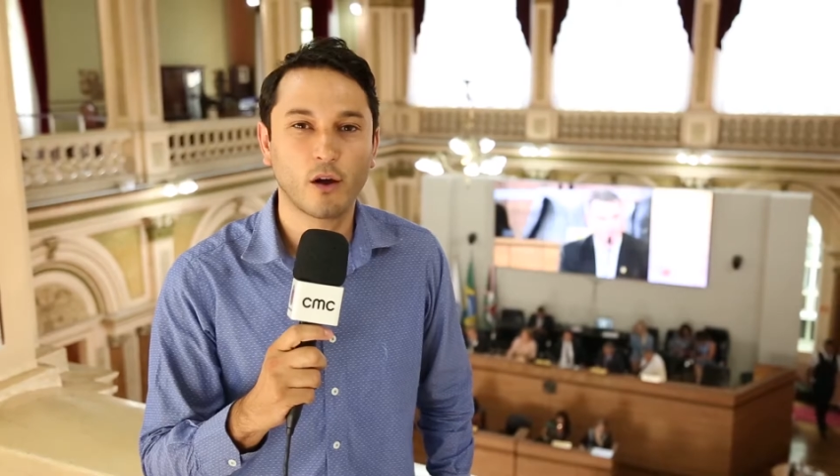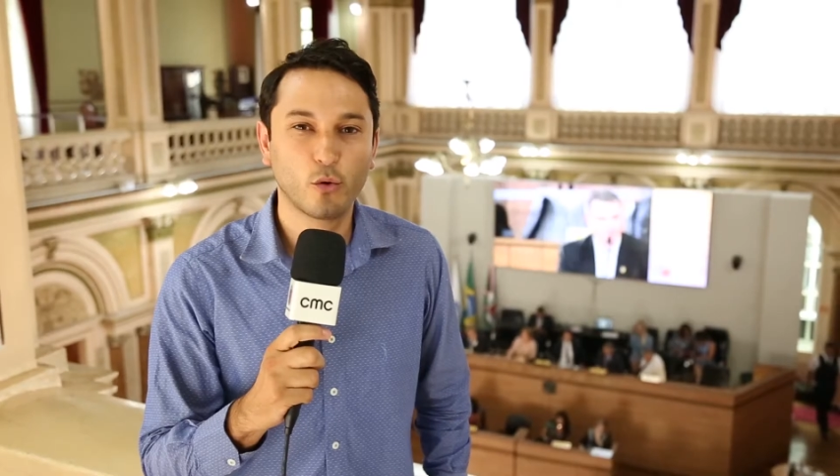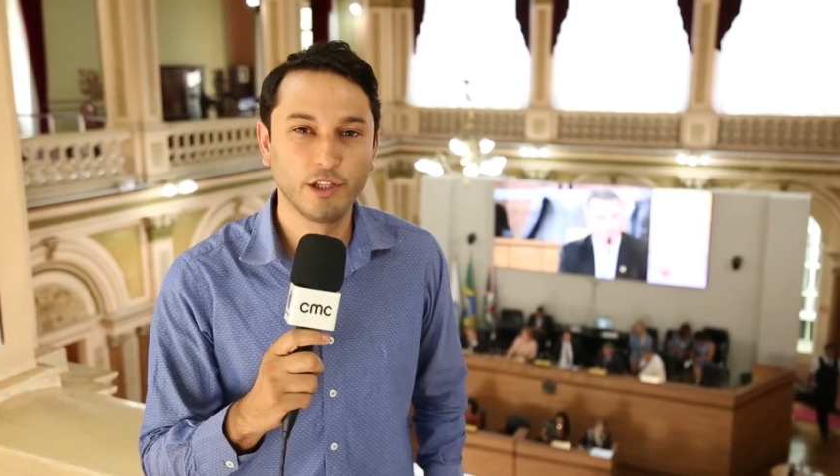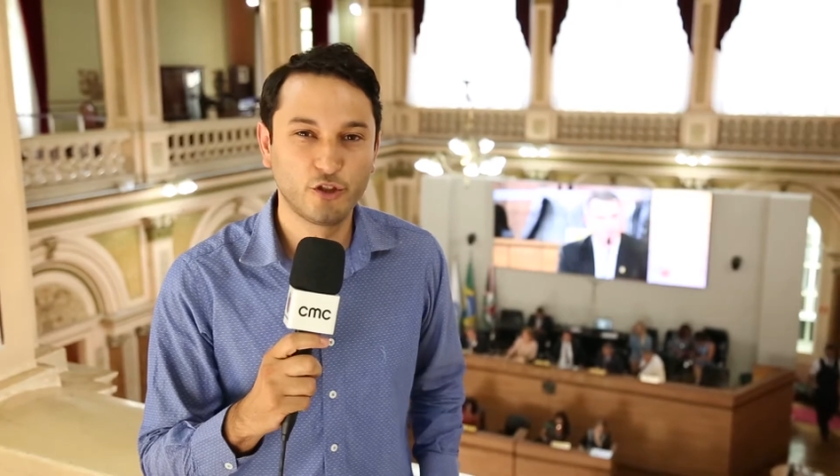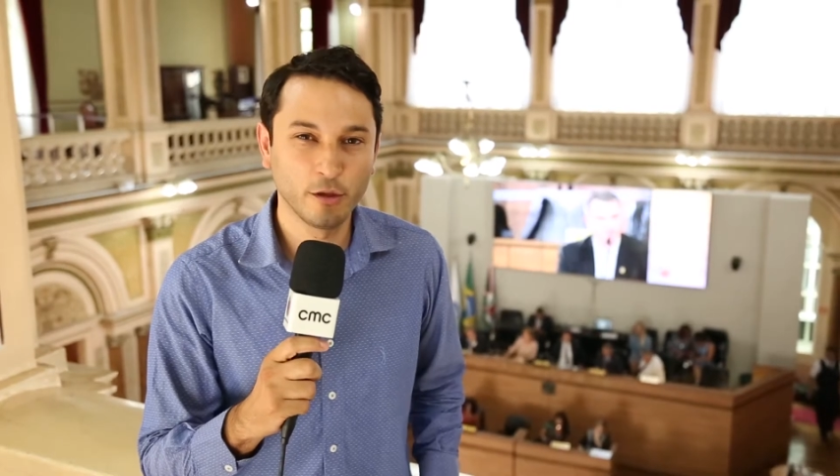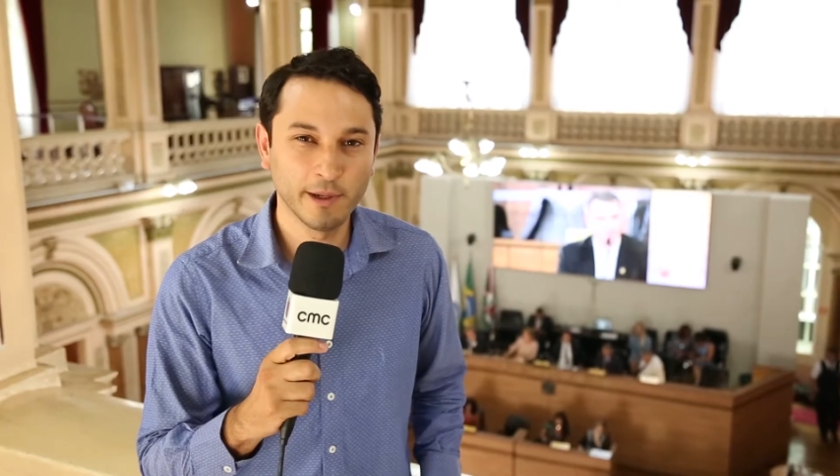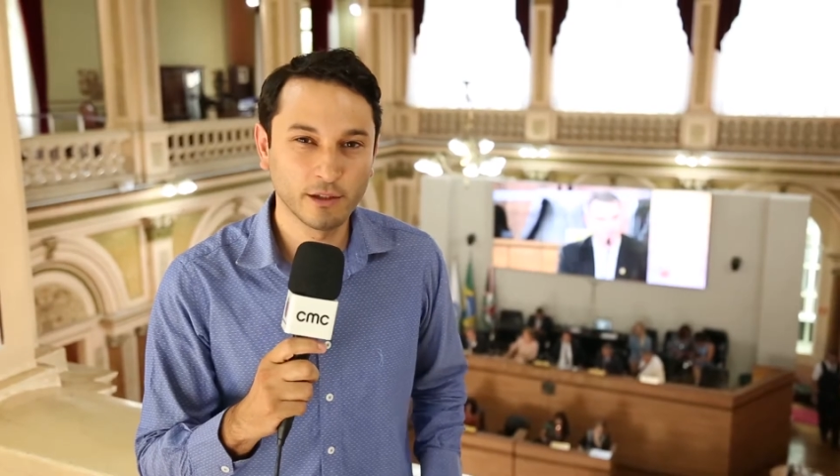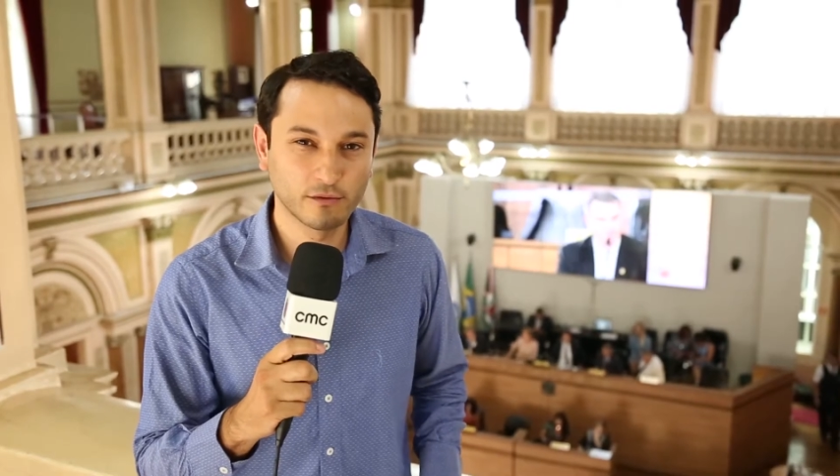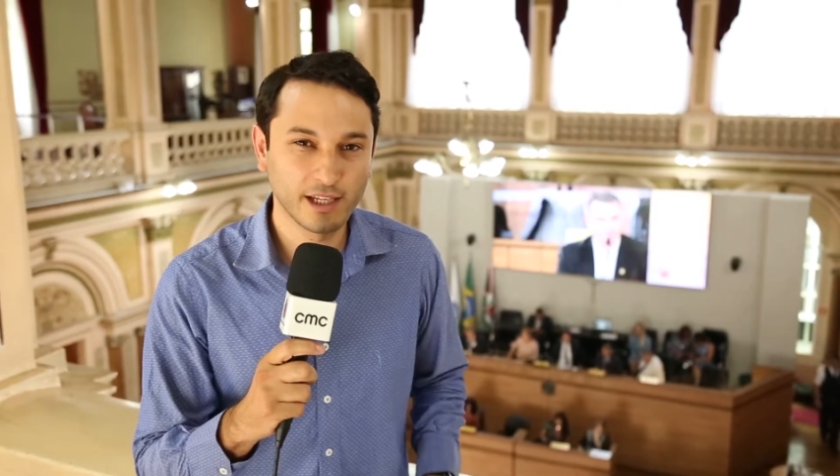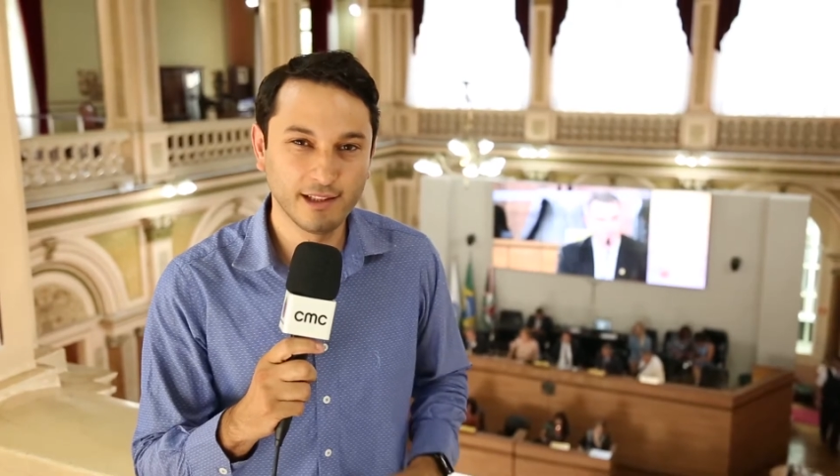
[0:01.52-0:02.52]
Curitiba
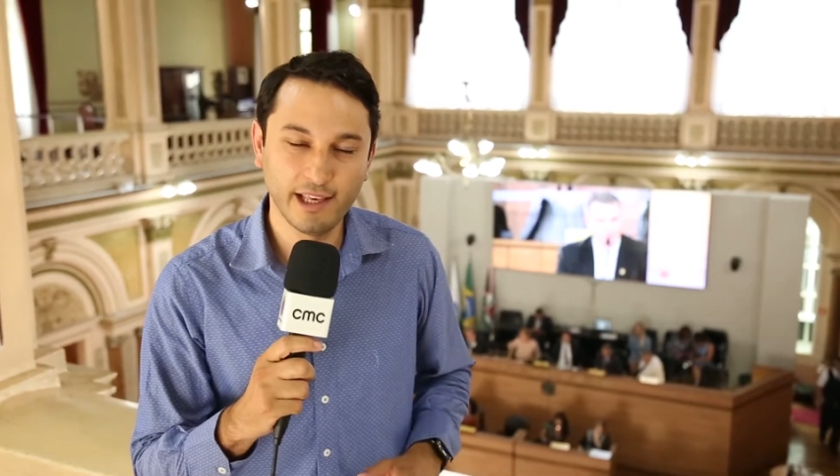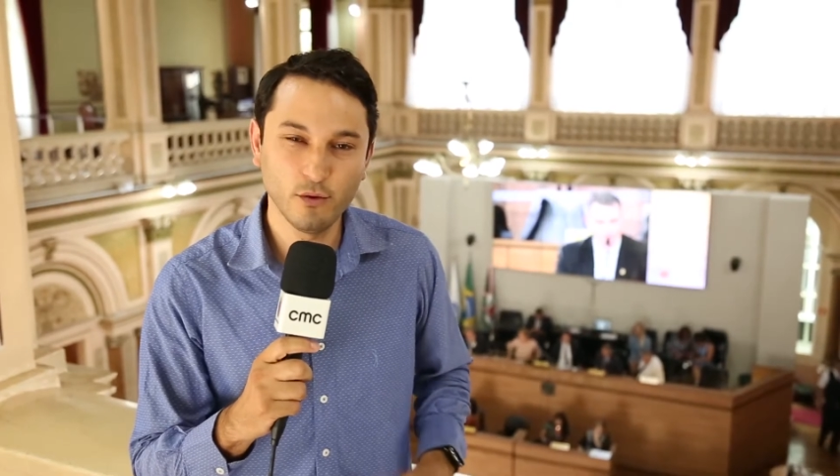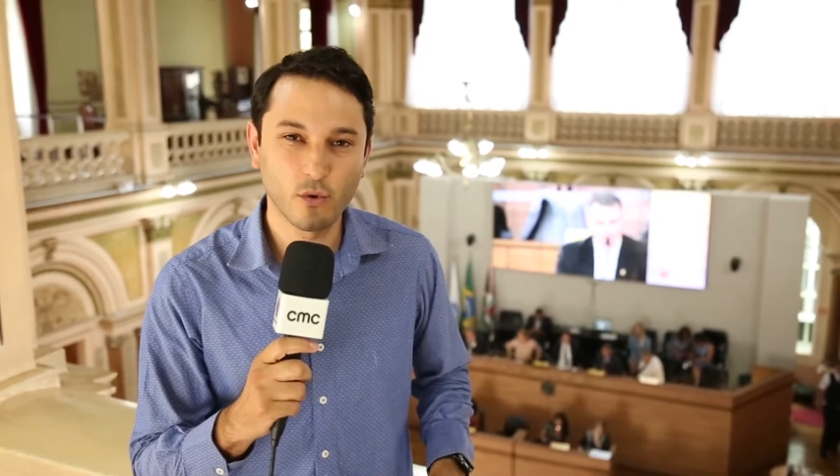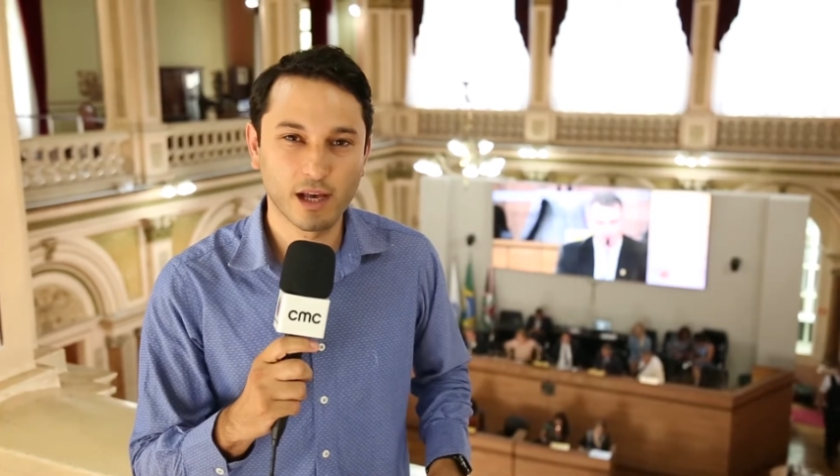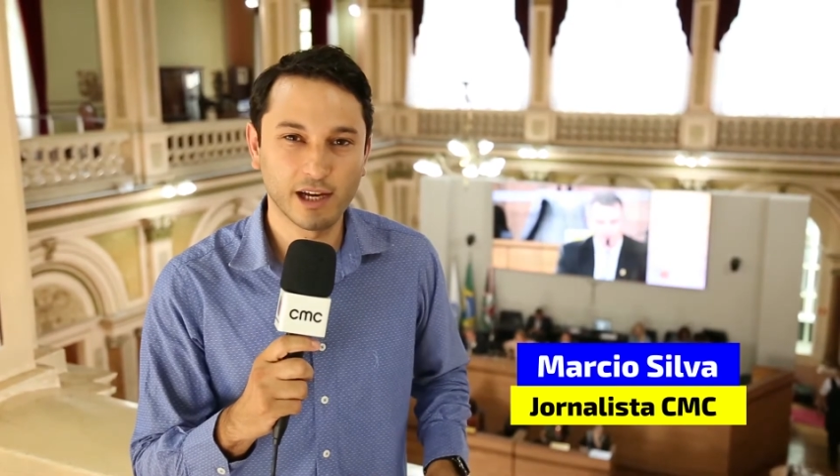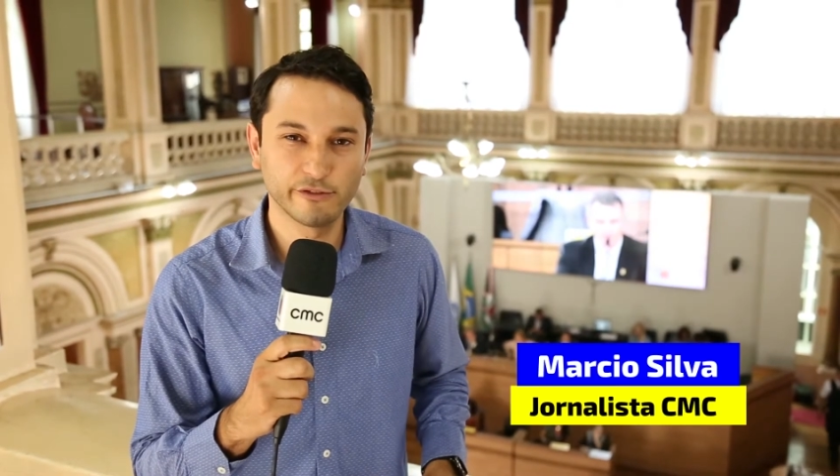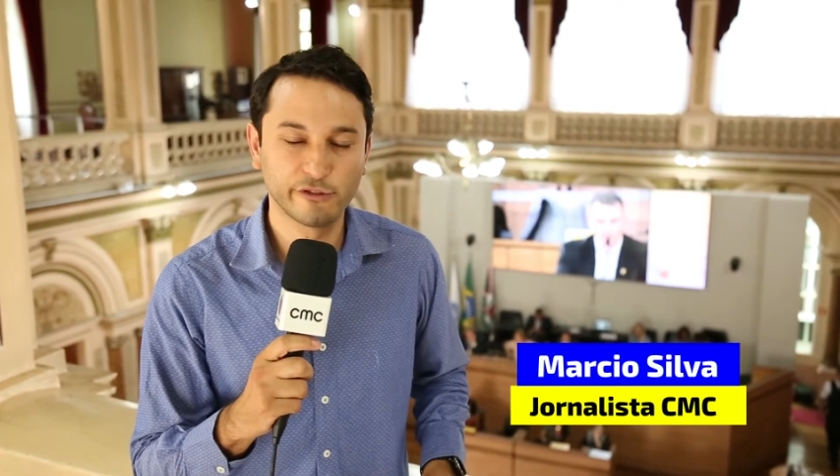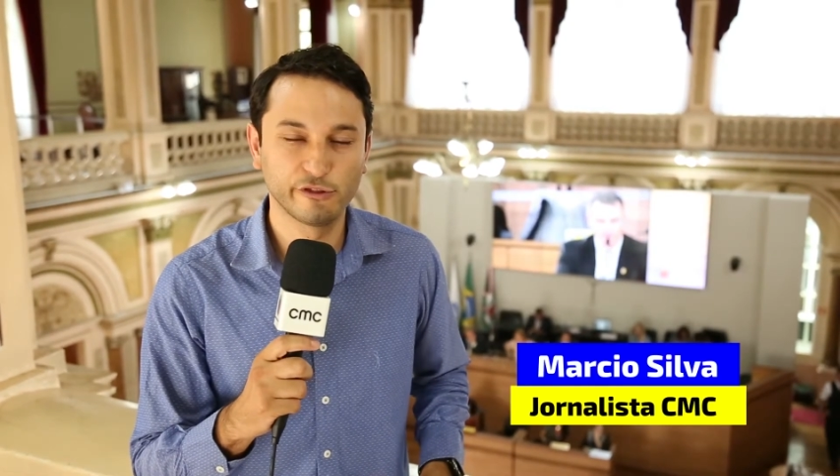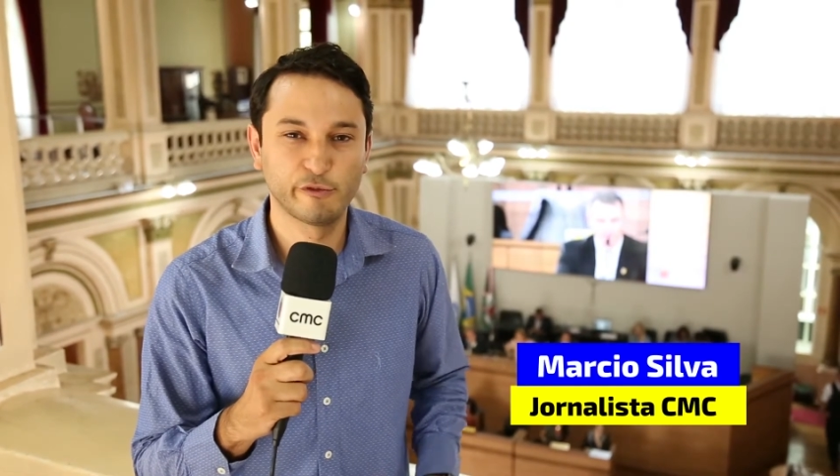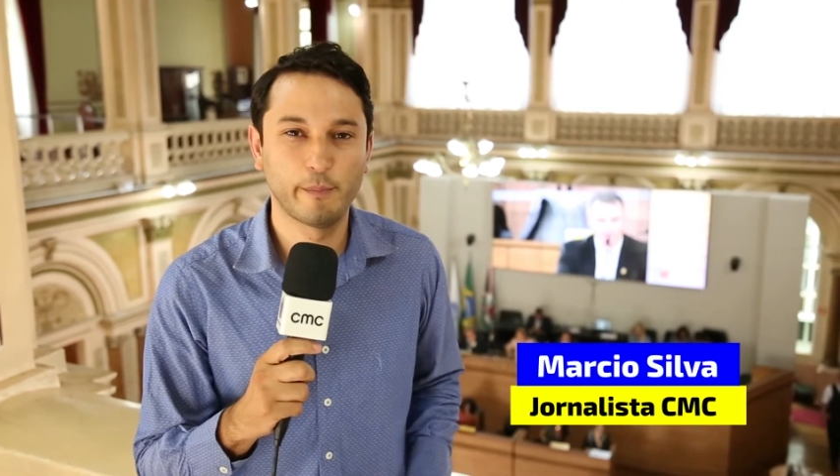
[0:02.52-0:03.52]
não tem nenhum
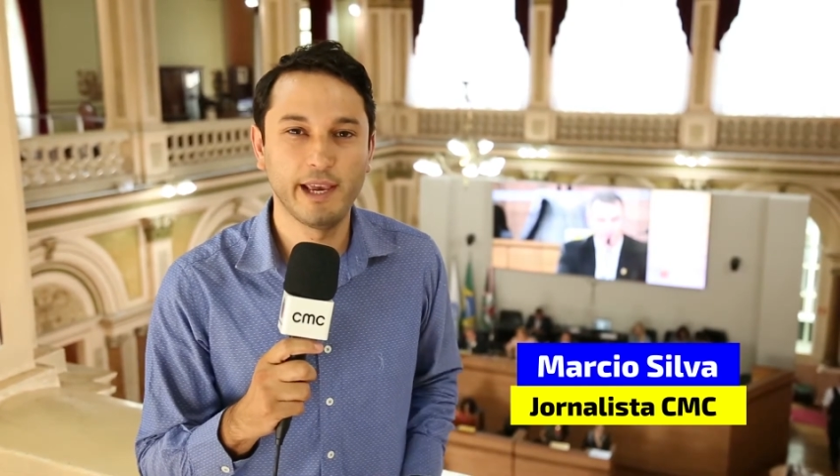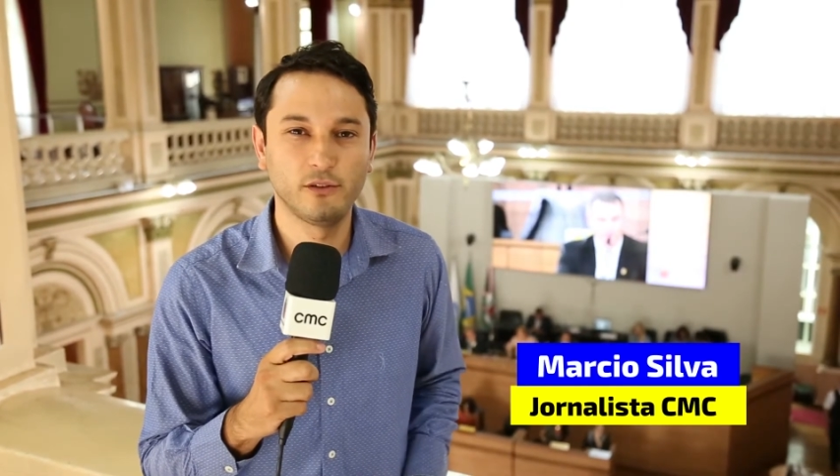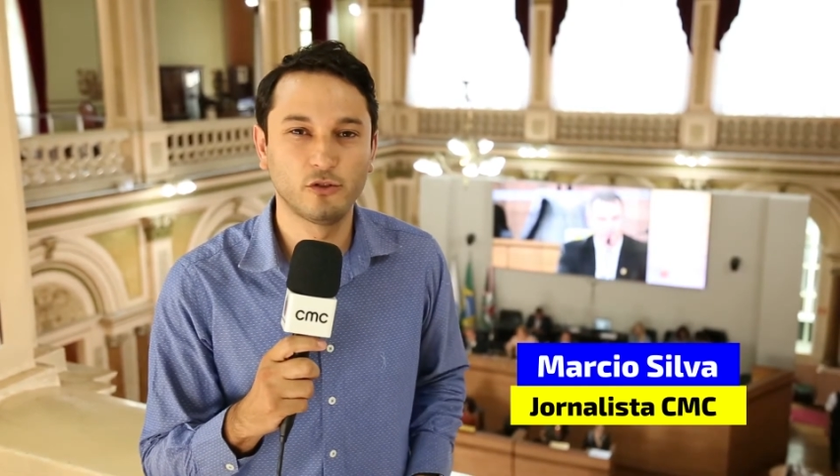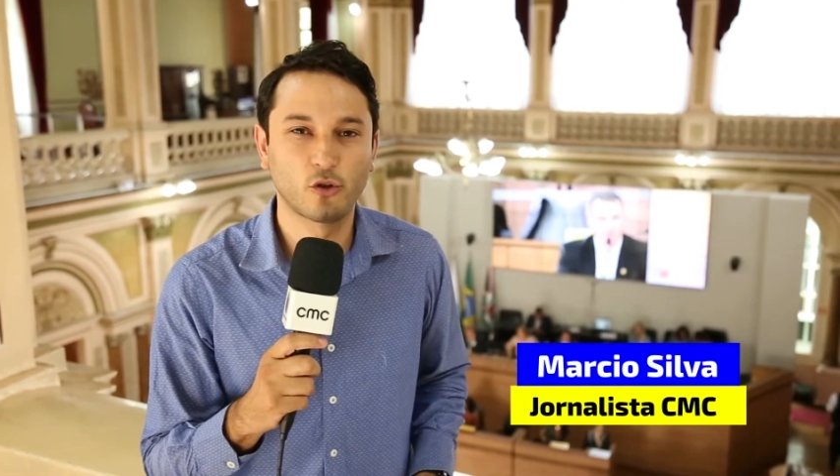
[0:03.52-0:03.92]
caso suspeito